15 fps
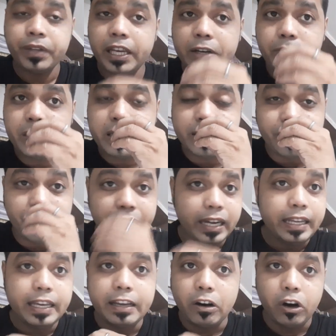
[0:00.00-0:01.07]
ইট ওয়াজ
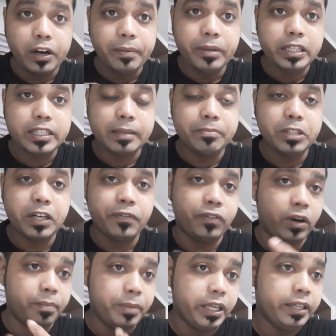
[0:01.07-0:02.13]
রিয়েলি এ হরিবেল সাবজেক্ট
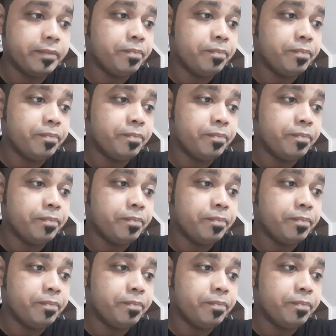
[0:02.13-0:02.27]
ফর মি